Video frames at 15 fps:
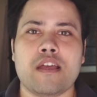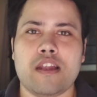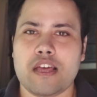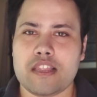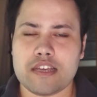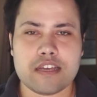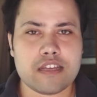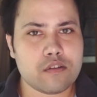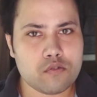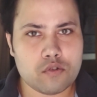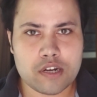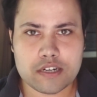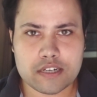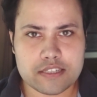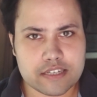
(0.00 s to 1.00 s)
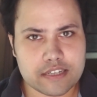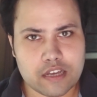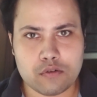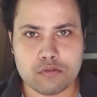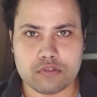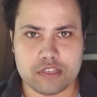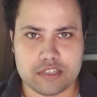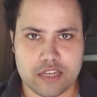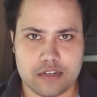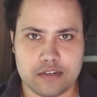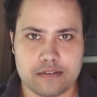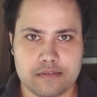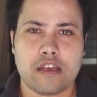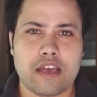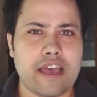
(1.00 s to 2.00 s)
লাদাখের কোনো একটা জায়গায় ঘুরতে চান
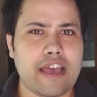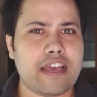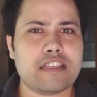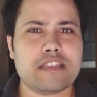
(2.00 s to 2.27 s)
এক